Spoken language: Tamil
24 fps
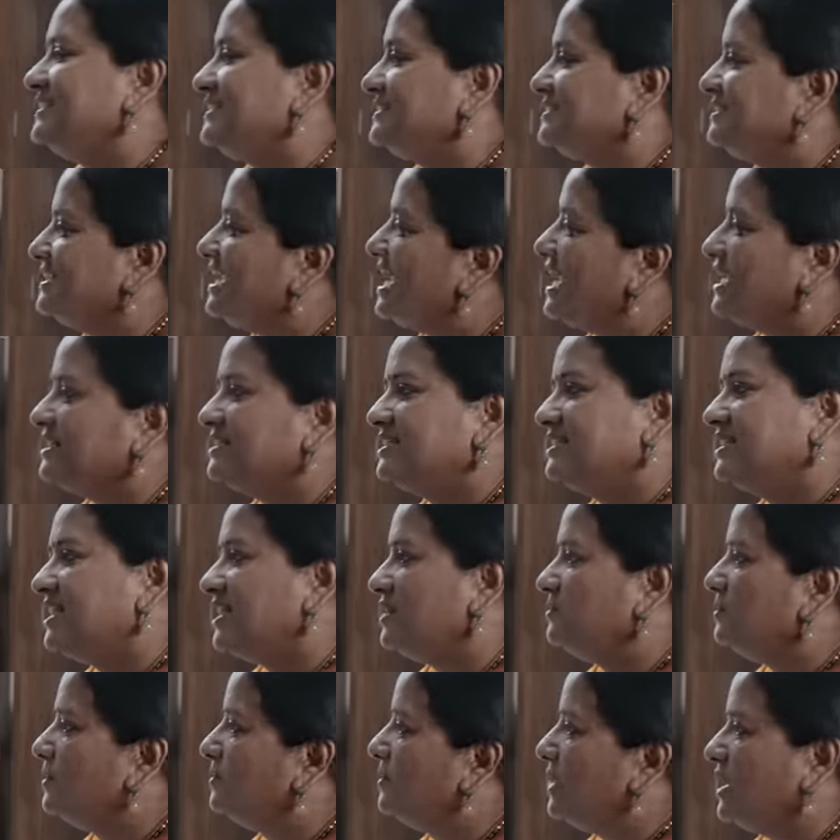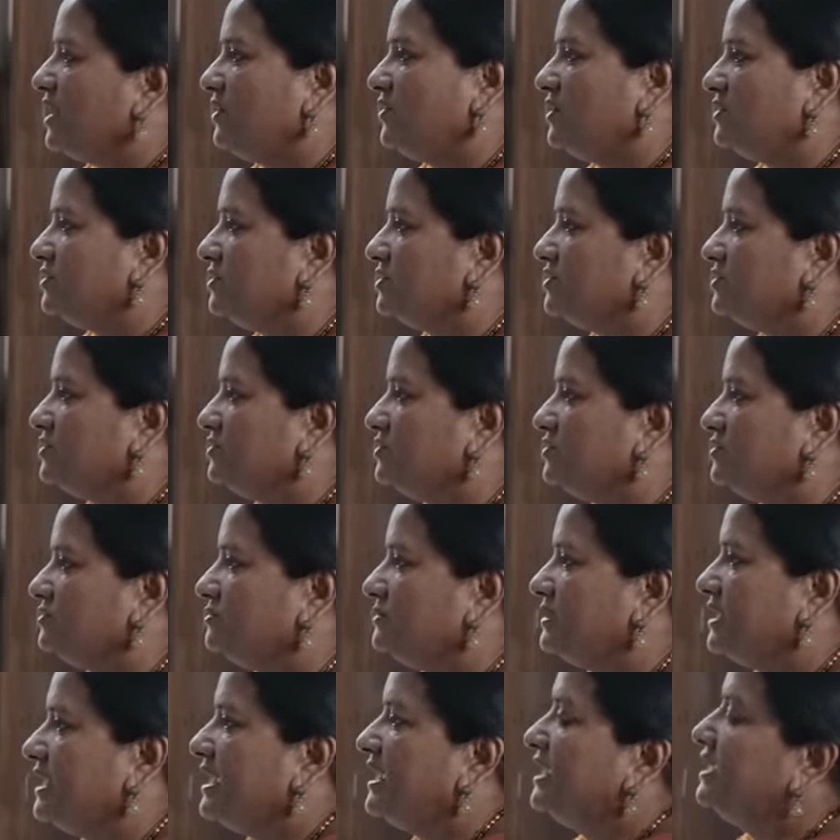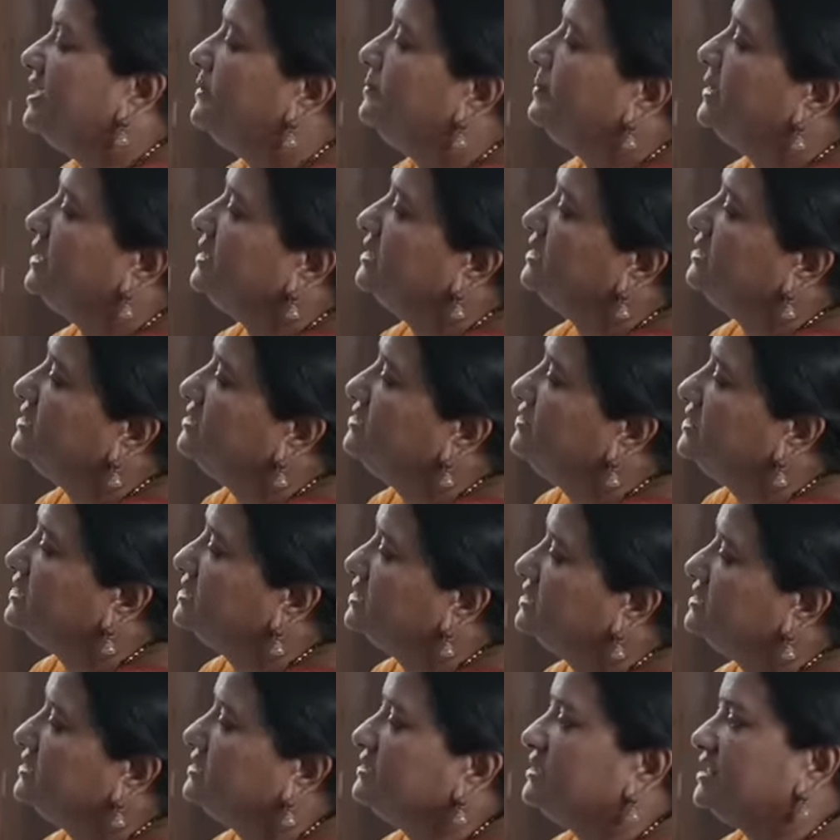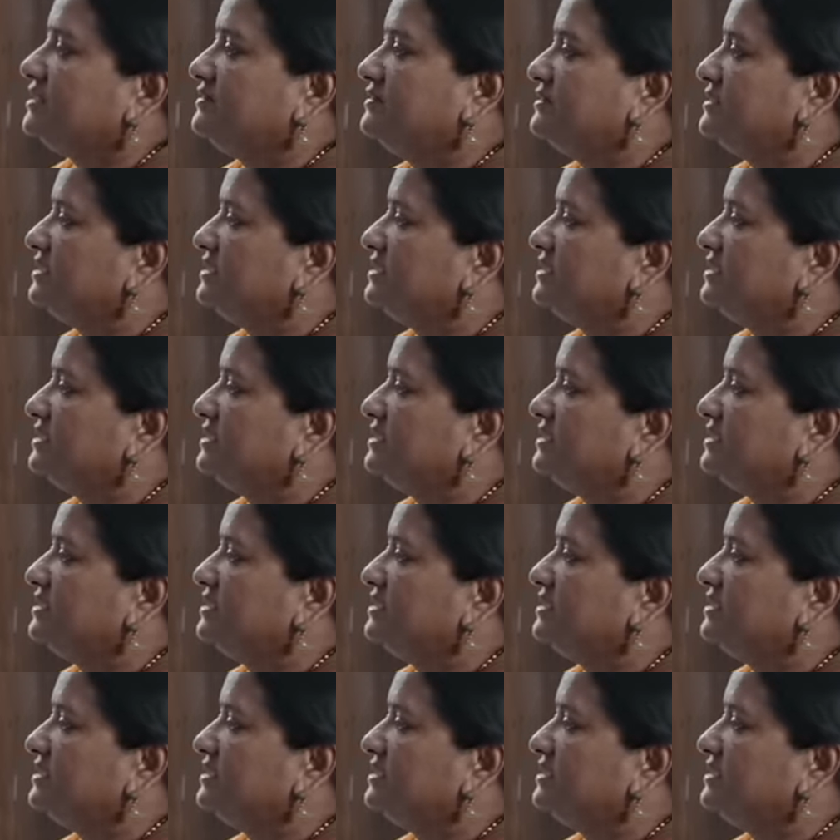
பார்க்கும்போது இன்னசென்ட் மாதிரி தான் தெரியுவா என்னோட பதினஞ்சு வருஷம்